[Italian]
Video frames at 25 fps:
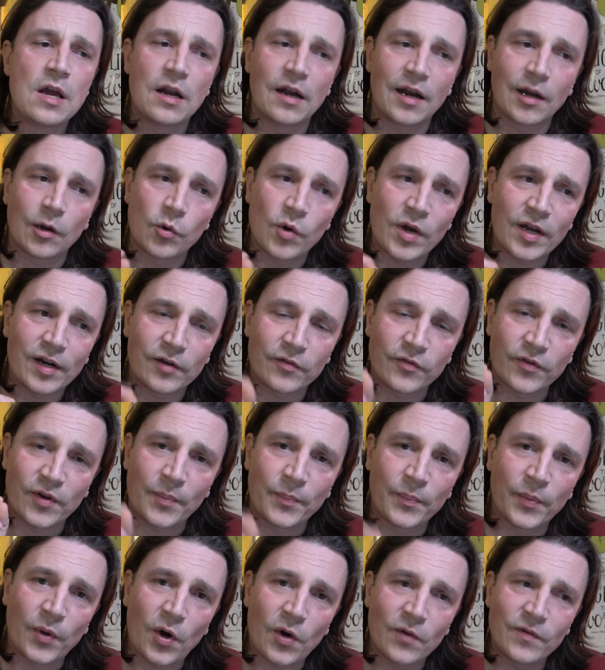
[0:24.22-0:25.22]
La guerra fra
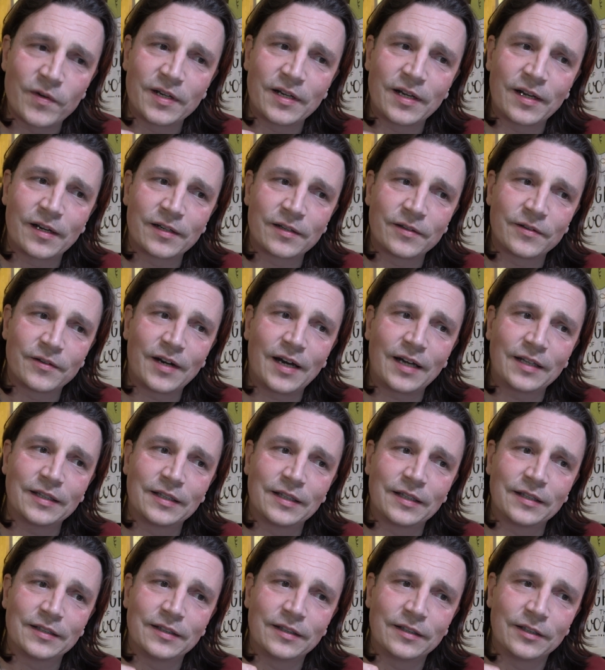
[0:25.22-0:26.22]
poveri è
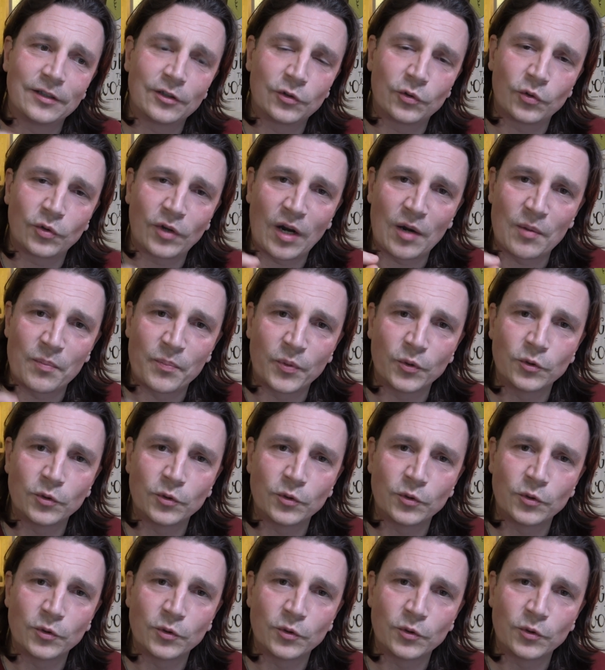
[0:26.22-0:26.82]
arrivata addirittura al